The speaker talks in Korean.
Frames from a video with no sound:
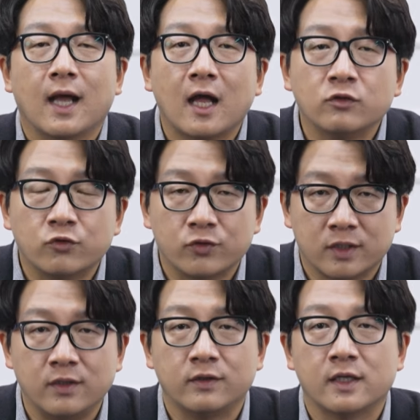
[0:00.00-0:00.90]
한국
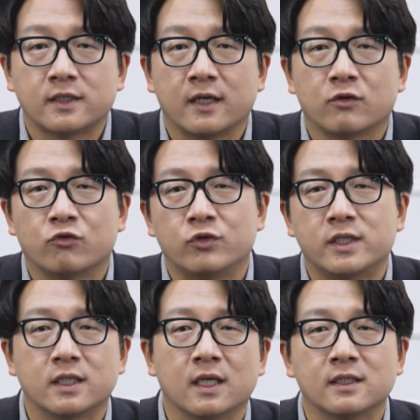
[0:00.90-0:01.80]
근현대사의
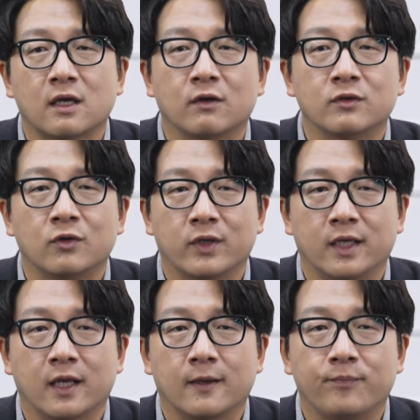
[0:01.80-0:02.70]
굵직한 사건들로
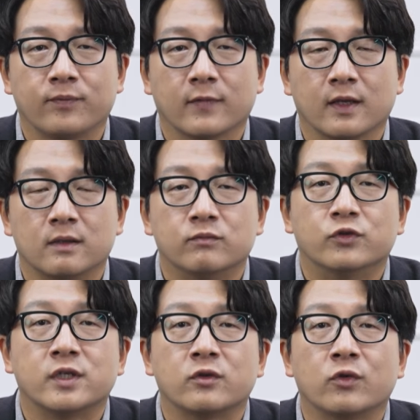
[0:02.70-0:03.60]
인해
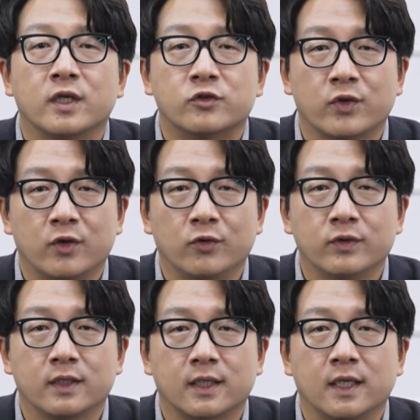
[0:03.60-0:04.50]
부산으로
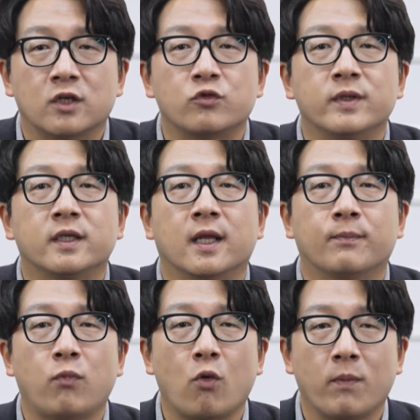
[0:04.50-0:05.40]
이주해온
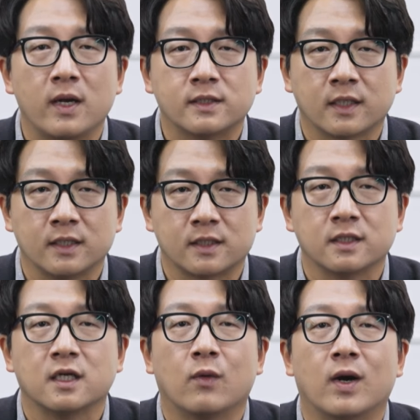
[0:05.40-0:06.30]
이주민들의 폭발적인
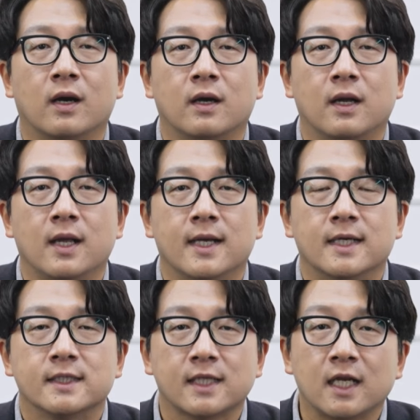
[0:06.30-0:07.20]
증가와
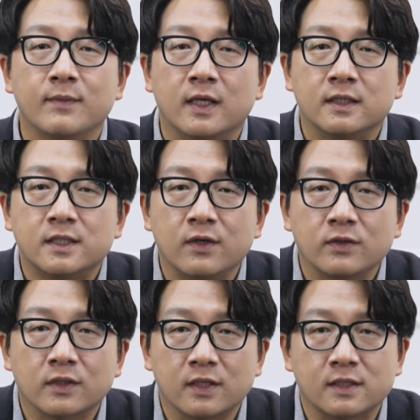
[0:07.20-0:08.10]
산이 많은
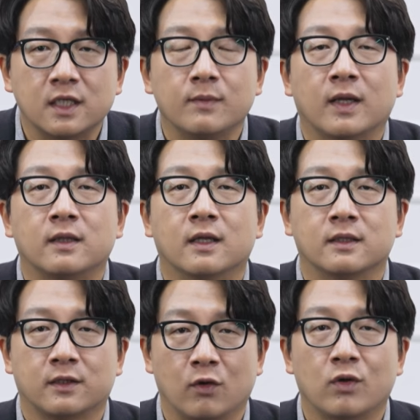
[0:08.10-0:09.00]
지형적 특징이
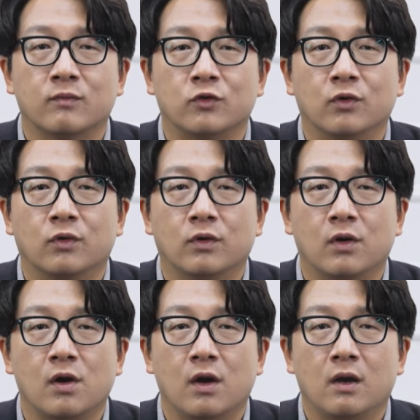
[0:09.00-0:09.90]
만난 결과물로
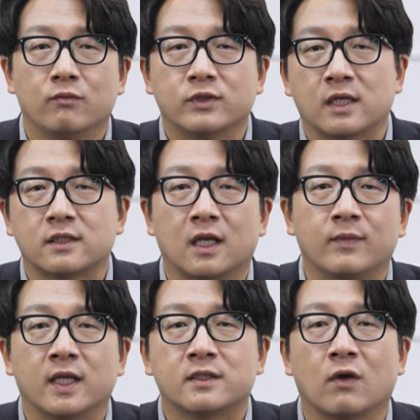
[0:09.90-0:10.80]
부산
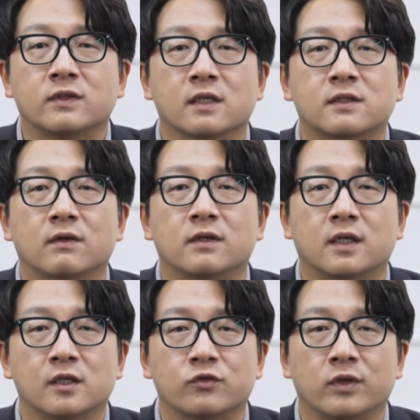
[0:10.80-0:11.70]
사람들의 정체성을
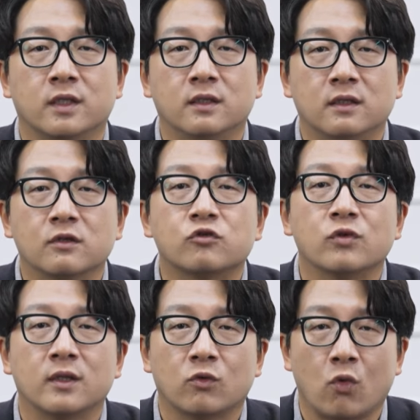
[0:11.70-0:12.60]
느낄 수 있는
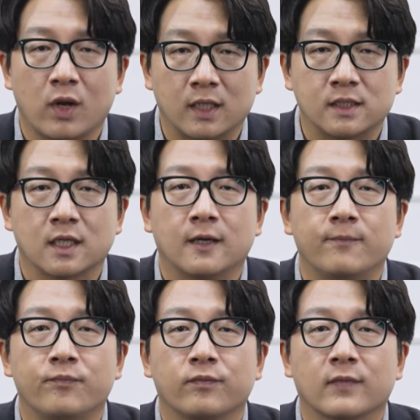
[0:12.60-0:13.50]
특수한 공간이자